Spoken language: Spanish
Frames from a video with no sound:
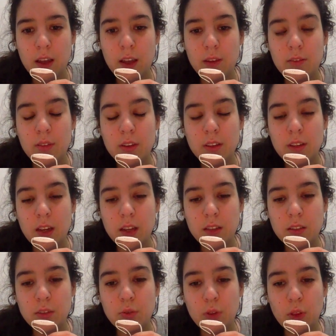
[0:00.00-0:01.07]
Enfrentarás
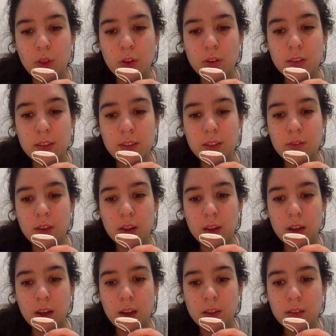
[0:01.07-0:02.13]
situaciones
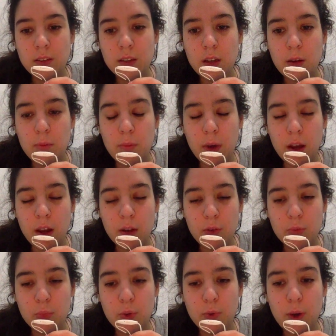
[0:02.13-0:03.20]
difíciles para
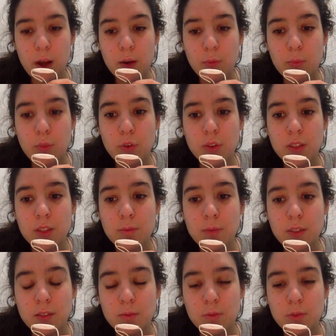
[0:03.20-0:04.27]
comprobar por ti
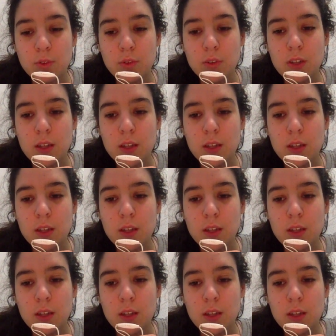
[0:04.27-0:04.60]
mismo